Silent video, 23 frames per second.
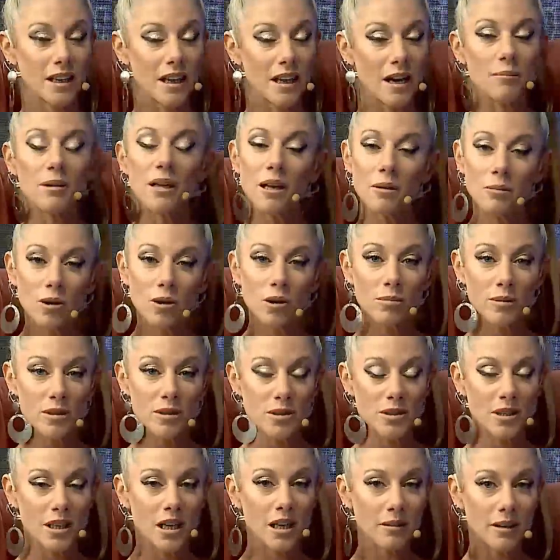a mí, de modo
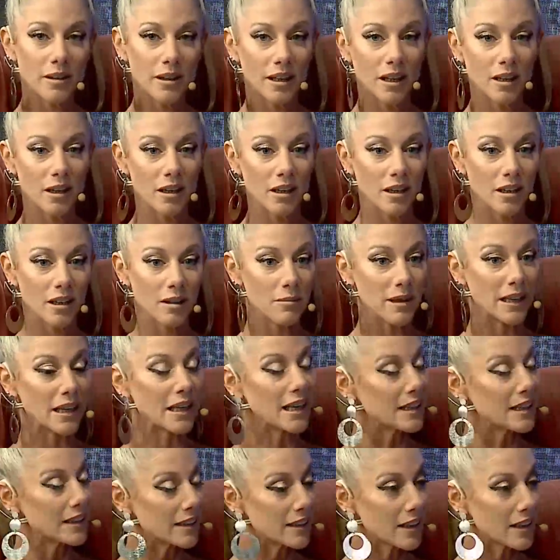personal, la verdad que, me
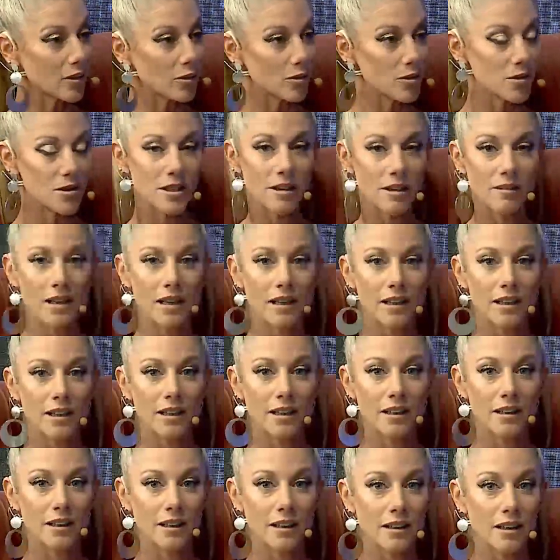encanta, que cuando se habla
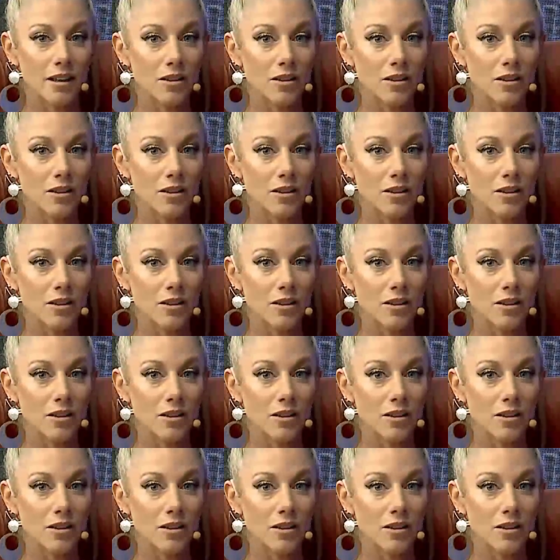de,